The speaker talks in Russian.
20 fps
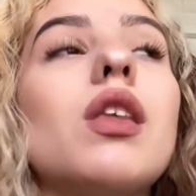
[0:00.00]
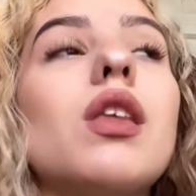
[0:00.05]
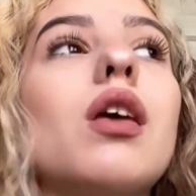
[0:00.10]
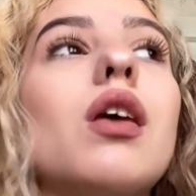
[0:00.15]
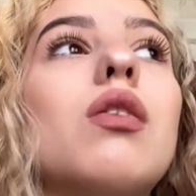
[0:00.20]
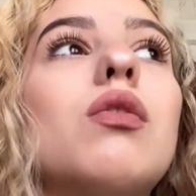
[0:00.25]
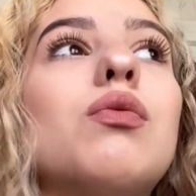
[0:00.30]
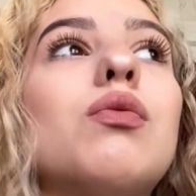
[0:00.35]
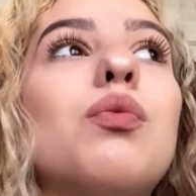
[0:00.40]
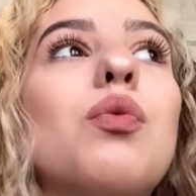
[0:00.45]

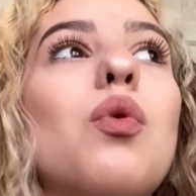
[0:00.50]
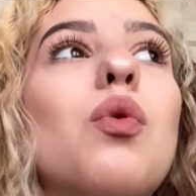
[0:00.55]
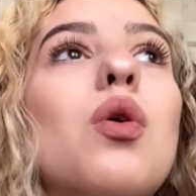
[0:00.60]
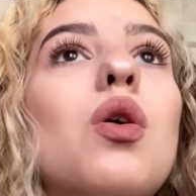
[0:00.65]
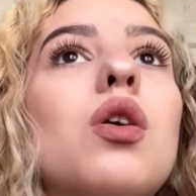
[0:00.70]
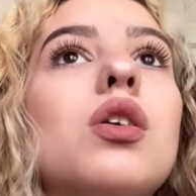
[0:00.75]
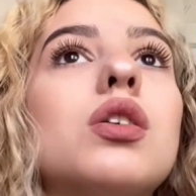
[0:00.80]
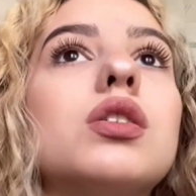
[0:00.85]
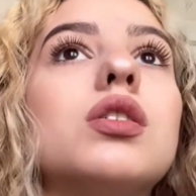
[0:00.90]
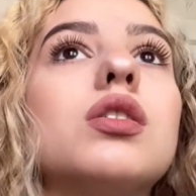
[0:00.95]

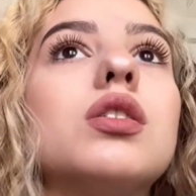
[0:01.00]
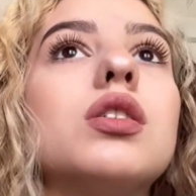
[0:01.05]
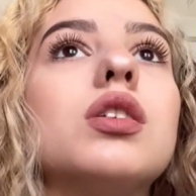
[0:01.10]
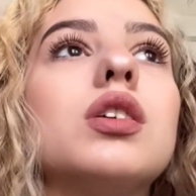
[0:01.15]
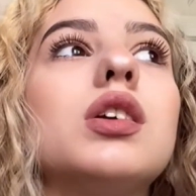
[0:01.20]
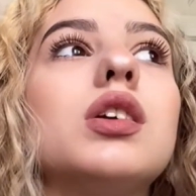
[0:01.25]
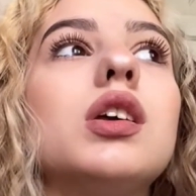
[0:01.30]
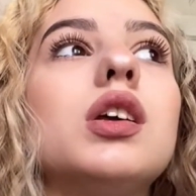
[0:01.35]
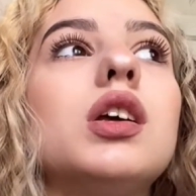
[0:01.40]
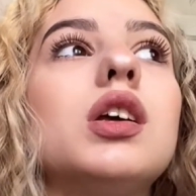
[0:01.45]
вот,
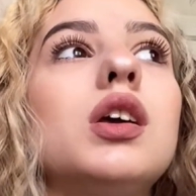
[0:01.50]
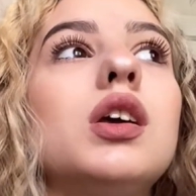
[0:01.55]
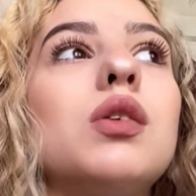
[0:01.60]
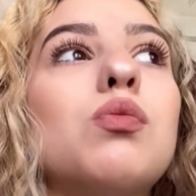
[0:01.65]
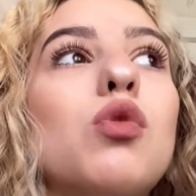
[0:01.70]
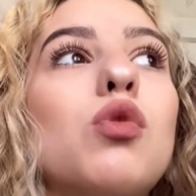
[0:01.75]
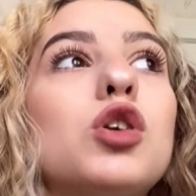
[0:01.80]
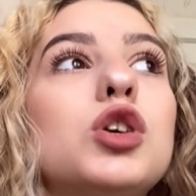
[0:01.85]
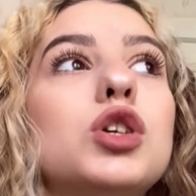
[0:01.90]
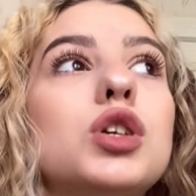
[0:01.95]
и
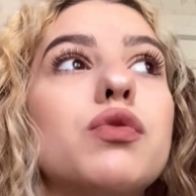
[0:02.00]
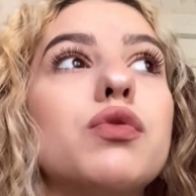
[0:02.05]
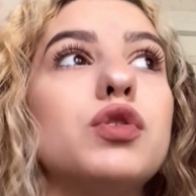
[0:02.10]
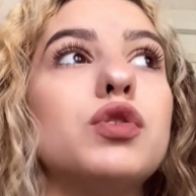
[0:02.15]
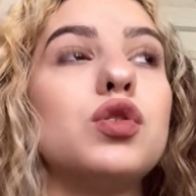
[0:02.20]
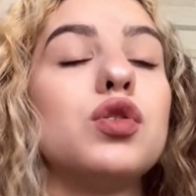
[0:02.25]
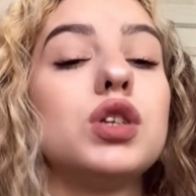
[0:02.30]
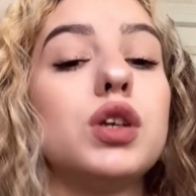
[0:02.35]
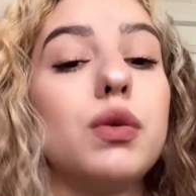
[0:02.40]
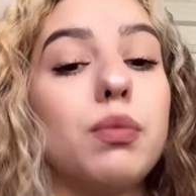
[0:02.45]
больше
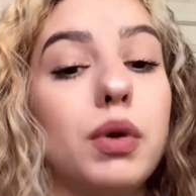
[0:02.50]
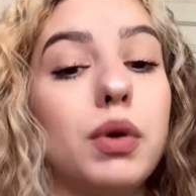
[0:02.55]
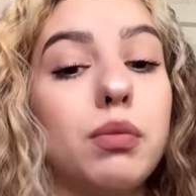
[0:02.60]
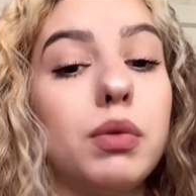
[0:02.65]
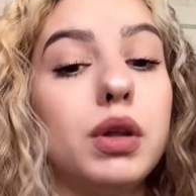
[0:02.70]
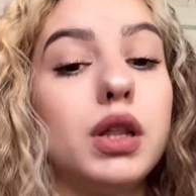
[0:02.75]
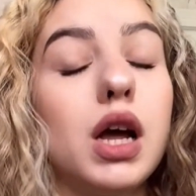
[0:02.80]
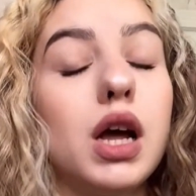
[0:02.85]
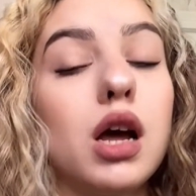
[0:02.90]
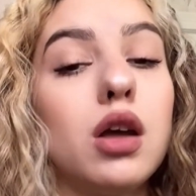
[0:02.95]
все
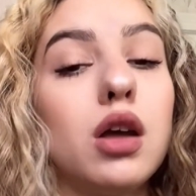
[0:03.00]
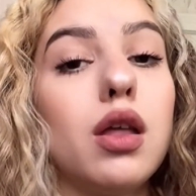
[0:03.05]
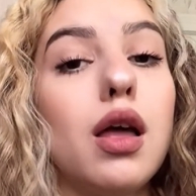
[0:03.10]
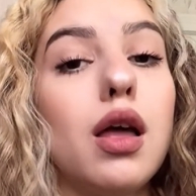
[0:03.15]
запоминают.